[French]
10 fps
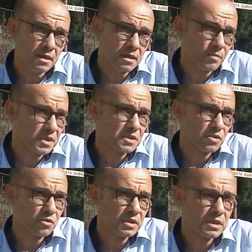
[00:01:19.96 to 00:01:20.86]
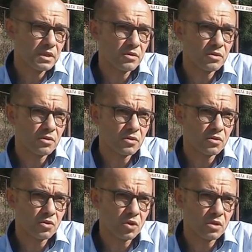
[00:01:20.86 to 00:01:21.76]
À partir de là,
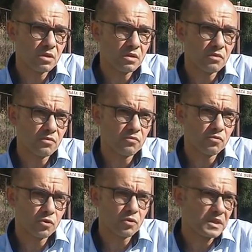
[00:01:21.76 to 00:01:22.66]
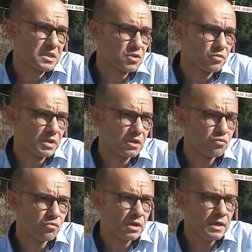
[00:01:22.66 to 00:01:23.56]
euh, j'ai voulu retracer son
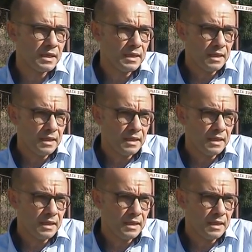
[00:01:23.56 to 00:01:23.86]
parcours.